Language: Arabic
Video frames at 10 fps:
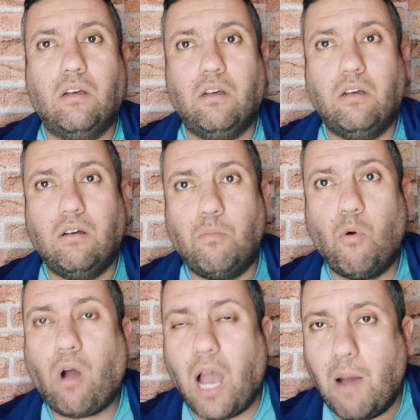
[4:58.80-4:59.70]
آه،
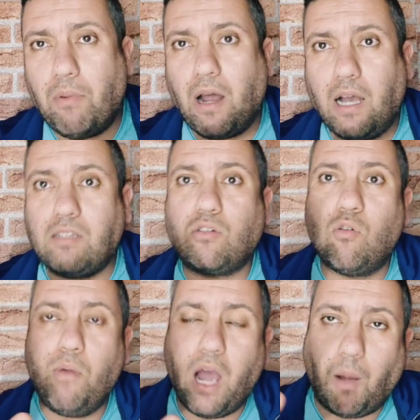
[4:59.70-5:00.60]
مقابله
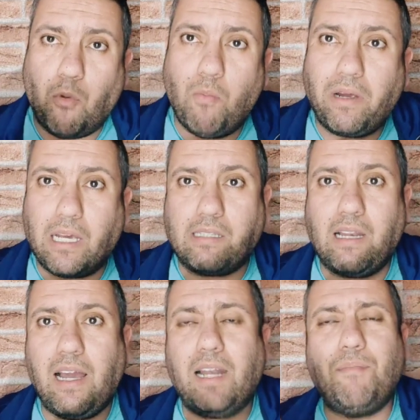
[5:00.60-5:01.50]
اسكو يعاقبوه من كاس
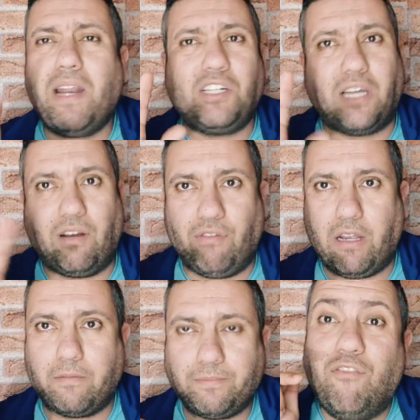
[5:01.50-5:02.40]
العالم ماناش
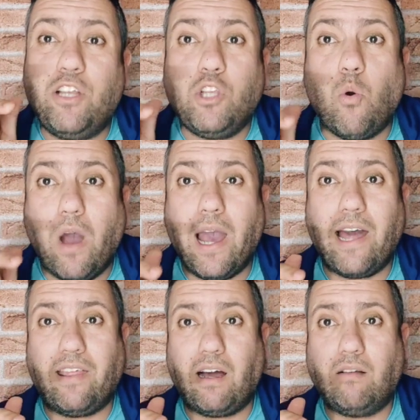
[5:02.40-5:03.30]
عارفين الفيديو
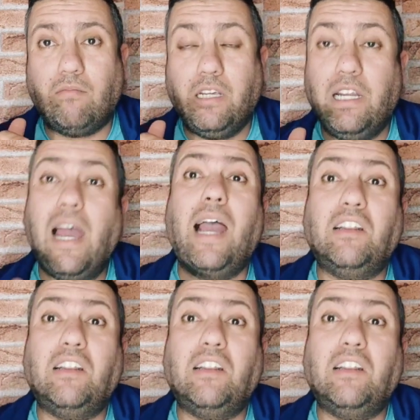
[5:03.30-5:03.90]
هذا الى